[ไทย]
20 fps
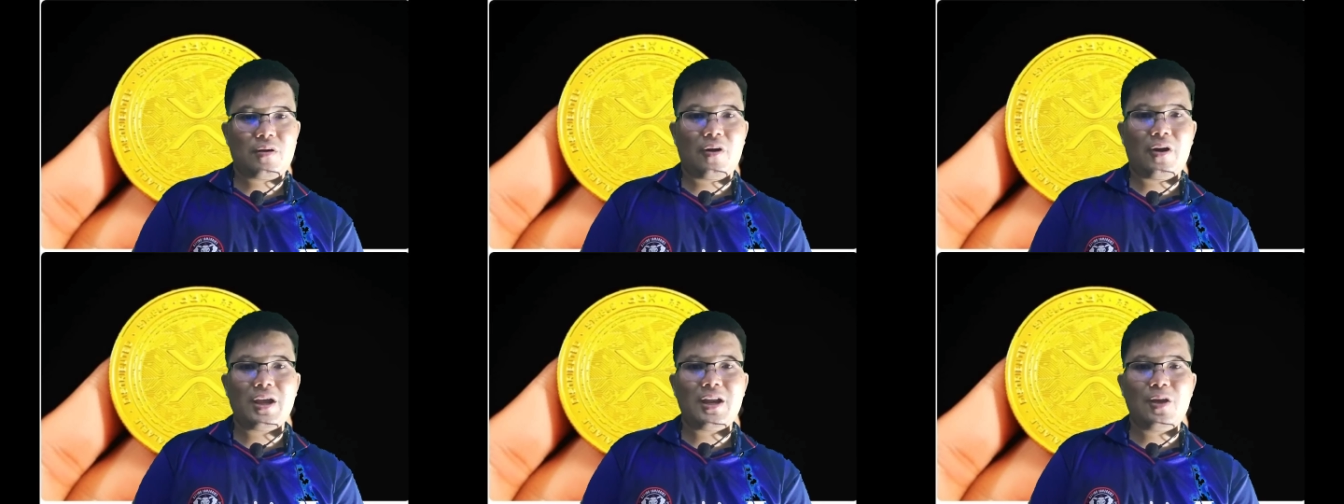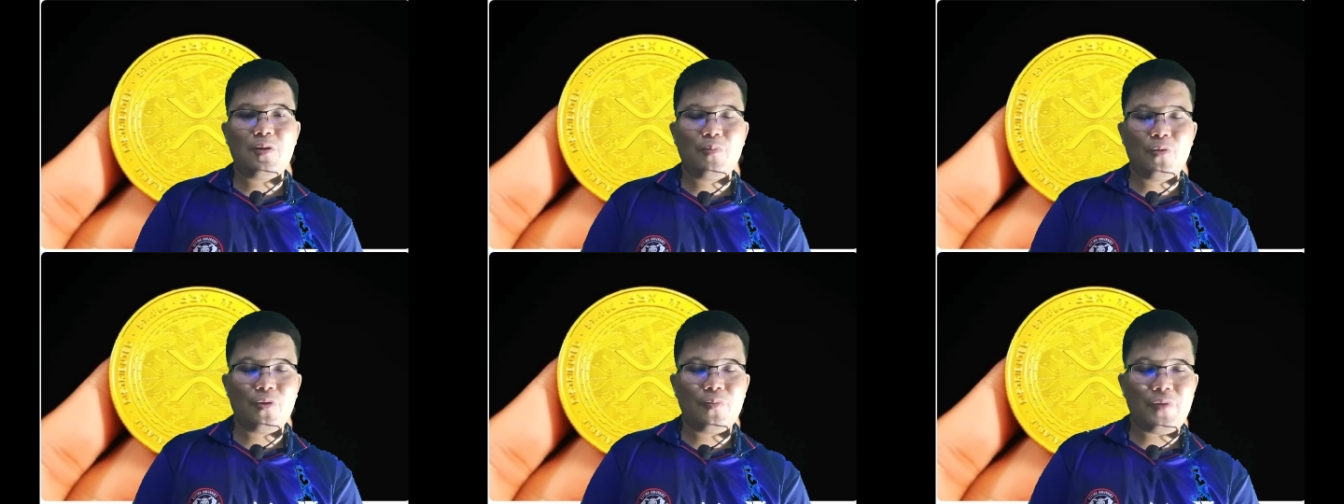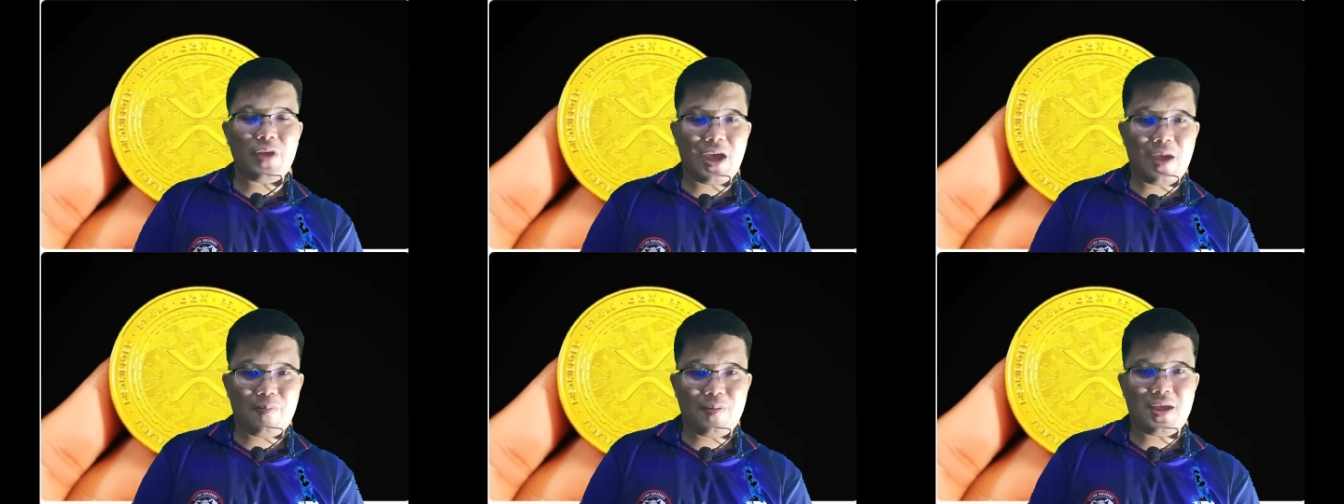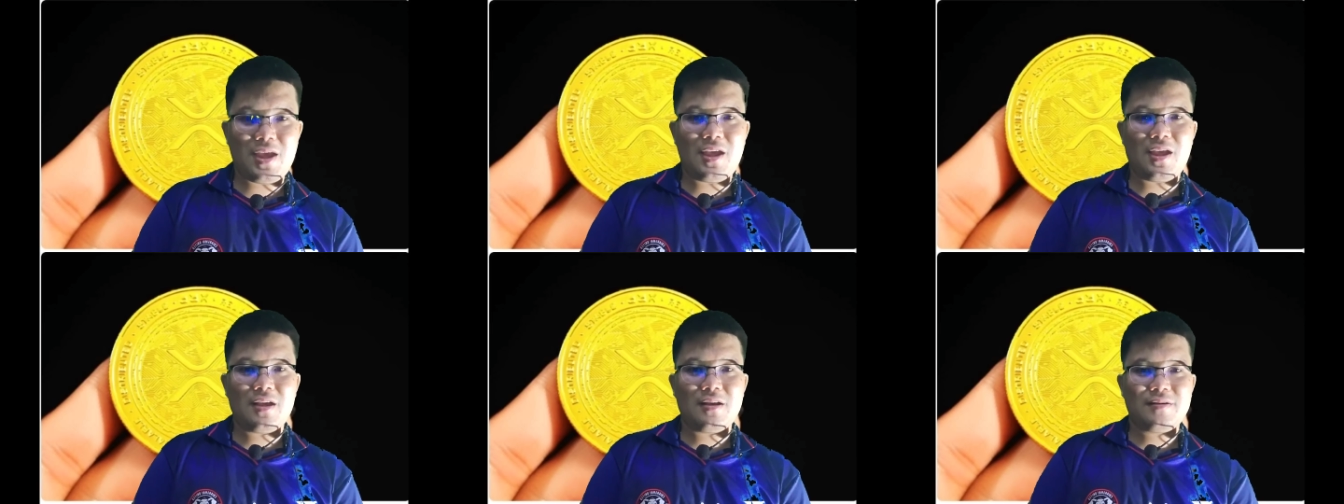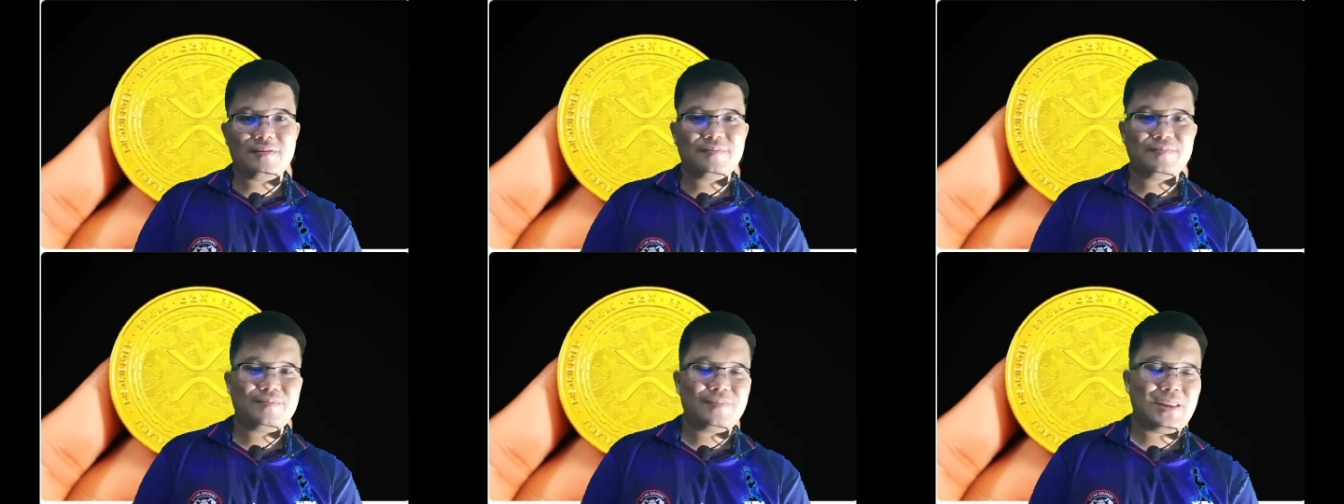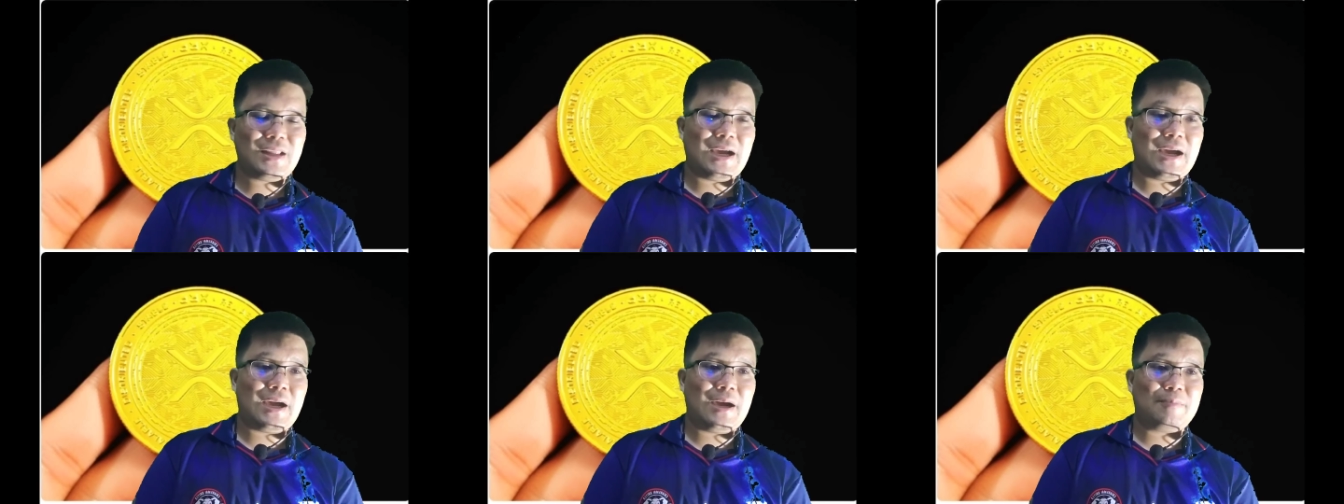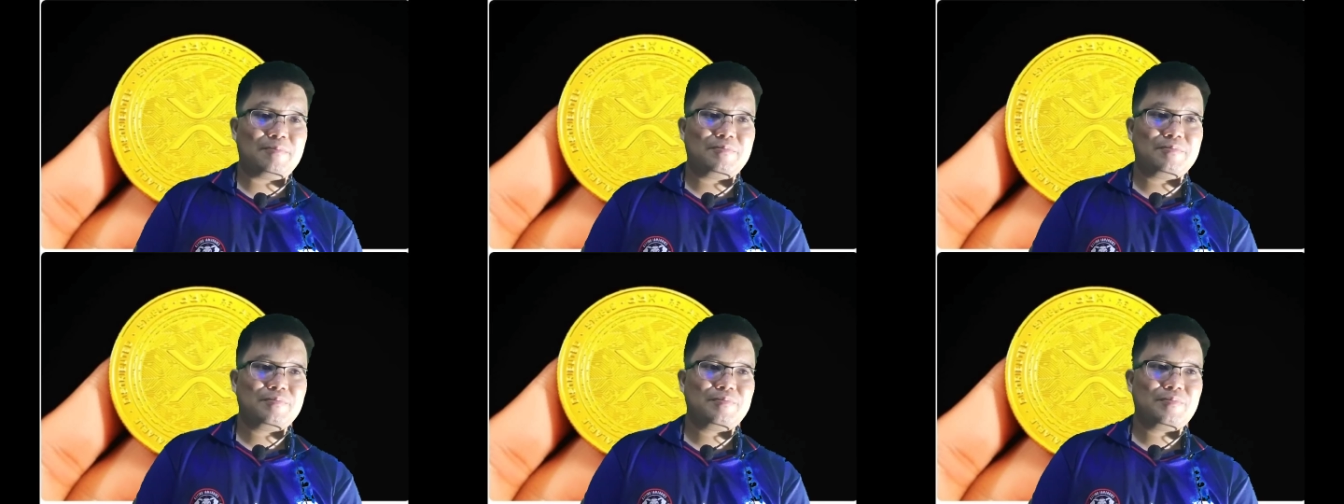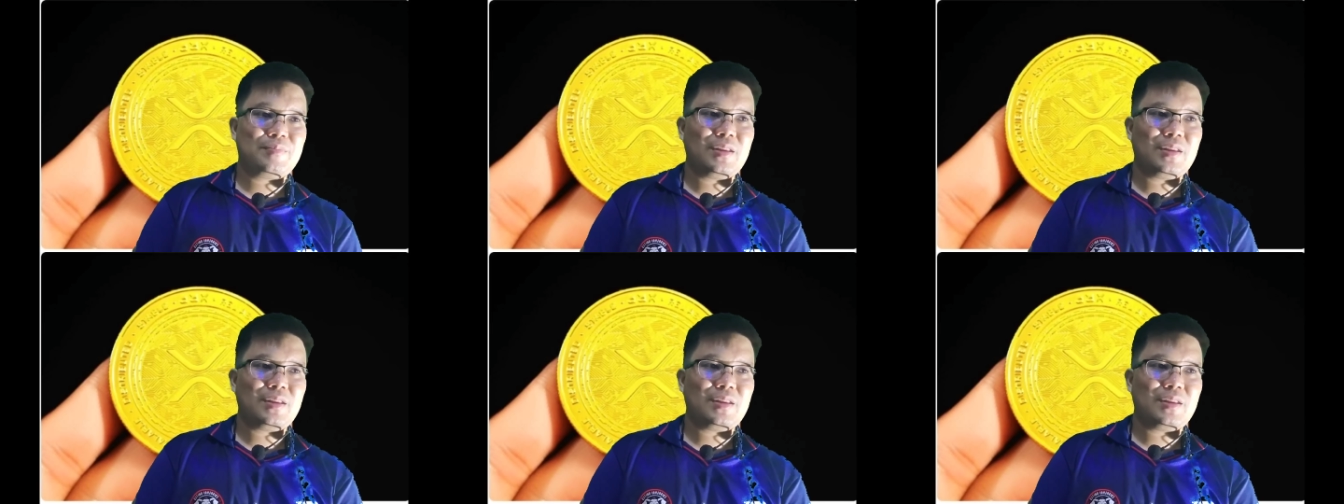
คอยนิวมูล วี ไอ พี นะครับ